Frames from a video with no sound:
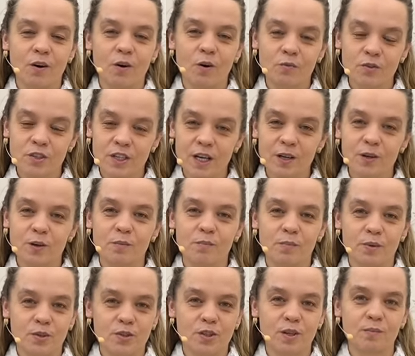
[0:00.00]
o wszelką
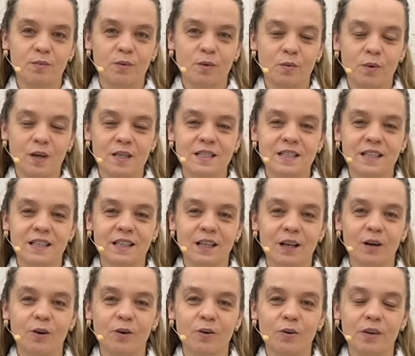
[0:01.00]
potrzebną łaskę
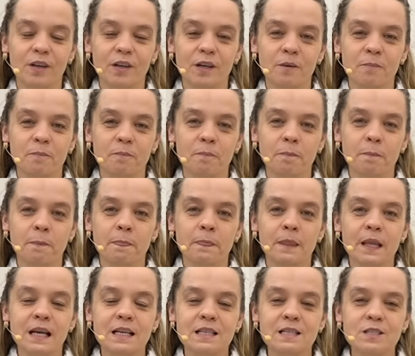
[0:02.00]
dla chorych.
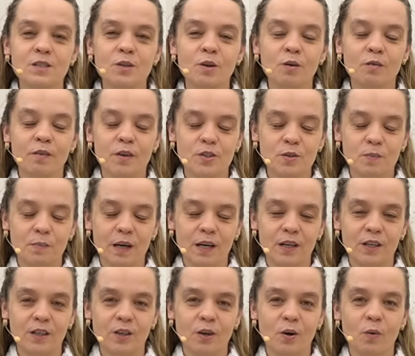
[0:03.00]
Zdrowaś
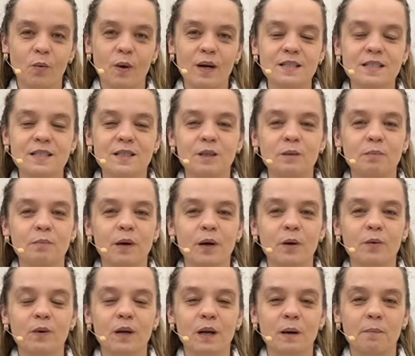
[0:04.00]
Maryjo, łaski
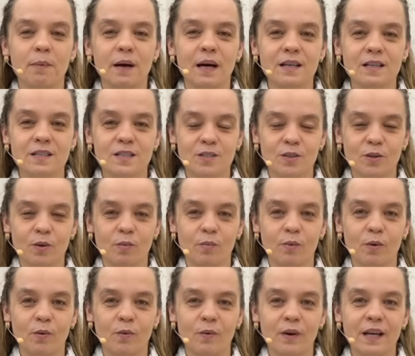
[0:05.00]
pełna, Pan z
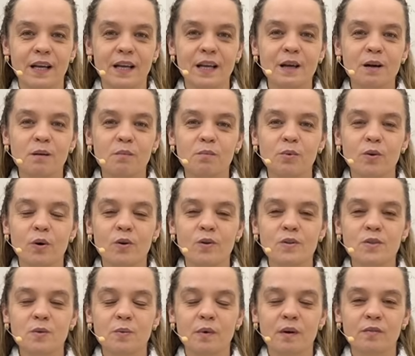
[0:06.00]
Tobą,
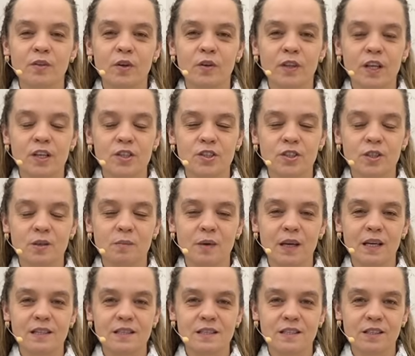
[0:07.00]
błogosławionaś Ty
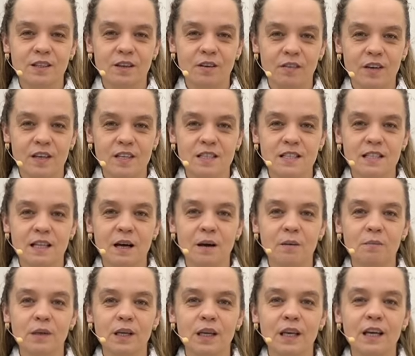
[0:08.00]
między
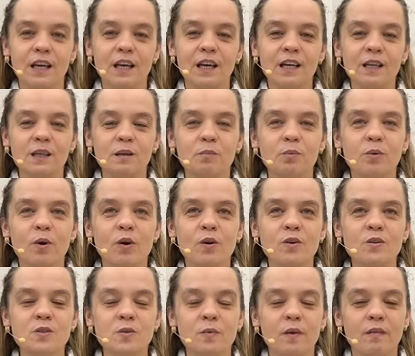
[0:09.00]
niewiastami i
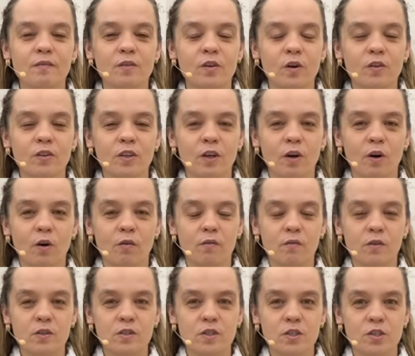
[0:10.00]
błogosławiony
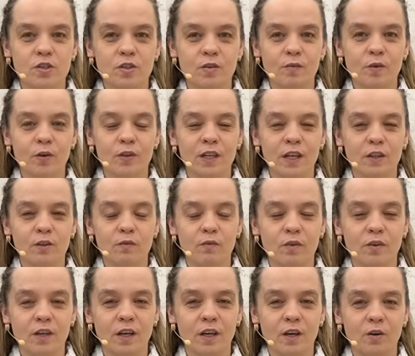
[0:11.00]
owoc żywota
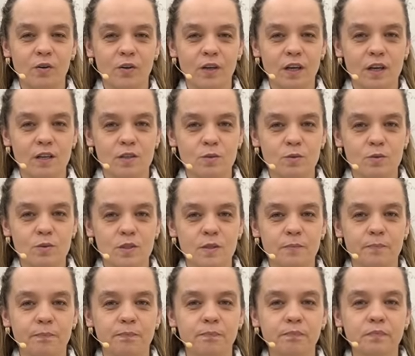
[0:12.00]
Twojego Jezus.